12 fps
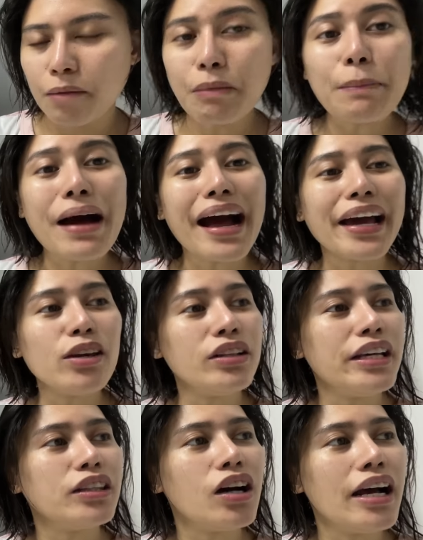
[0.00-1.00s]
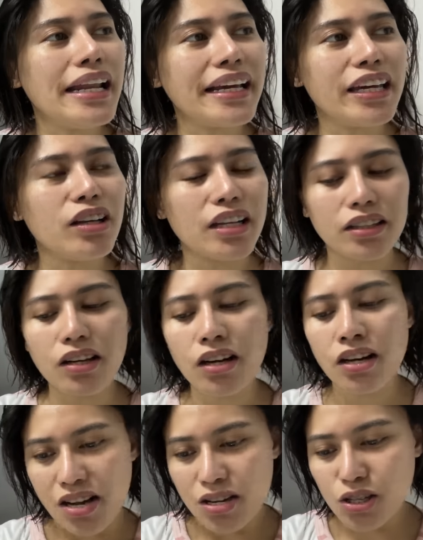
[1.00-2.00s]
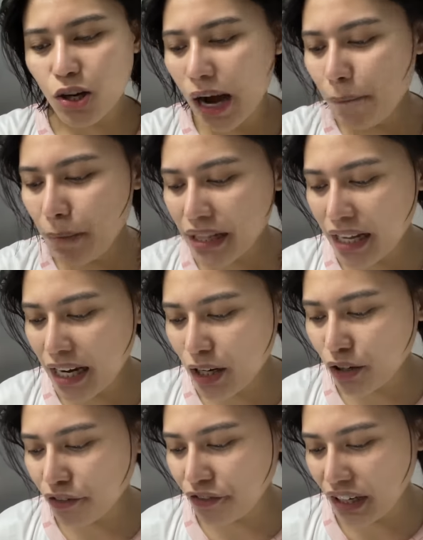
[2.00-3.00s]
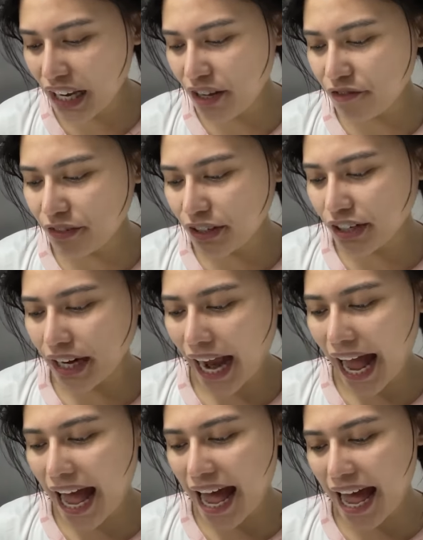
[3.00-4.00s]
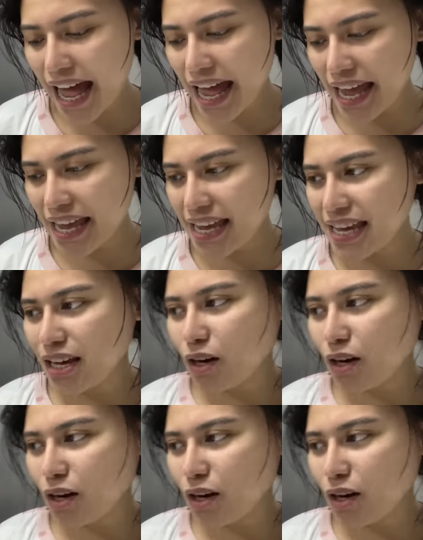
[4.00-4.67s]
Baba kayo dito! Ali kayo rito! So, ang pinili kong flavor ay